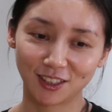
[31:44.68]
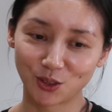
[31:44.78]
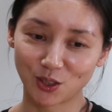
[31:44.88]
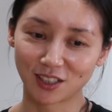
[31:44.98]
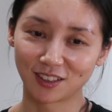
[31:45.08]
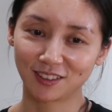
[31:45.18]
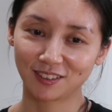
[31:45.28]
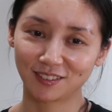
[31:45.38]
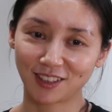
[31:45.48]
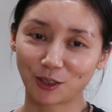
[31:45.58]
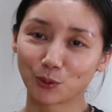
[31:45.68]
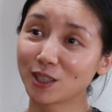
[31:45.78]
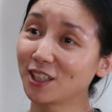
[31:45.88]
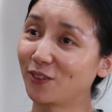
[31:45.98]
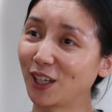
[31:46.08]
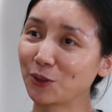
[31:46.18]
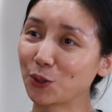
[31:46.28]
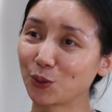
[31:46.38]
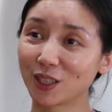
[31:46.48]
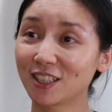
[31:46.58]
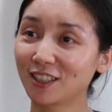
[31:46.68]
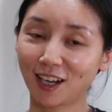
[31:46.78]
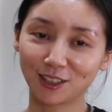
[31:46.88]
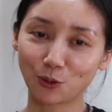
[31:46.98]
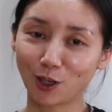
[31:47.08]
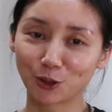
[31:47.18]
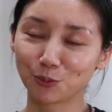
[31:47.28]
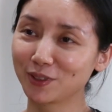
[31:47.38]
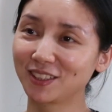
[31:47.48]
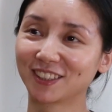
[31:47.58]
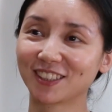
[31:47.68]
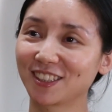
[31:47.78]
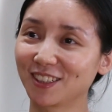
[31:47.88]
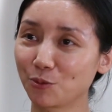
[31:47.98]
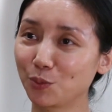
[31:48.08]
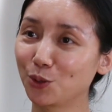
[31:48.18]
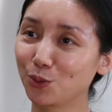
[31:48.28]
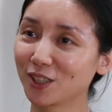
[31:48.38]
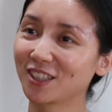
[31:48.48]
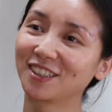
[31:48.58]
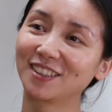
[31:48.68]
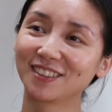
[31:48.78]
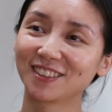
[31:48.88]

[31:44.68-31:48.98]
就是他给我讲完了，我觉得其他的画都不行，必须是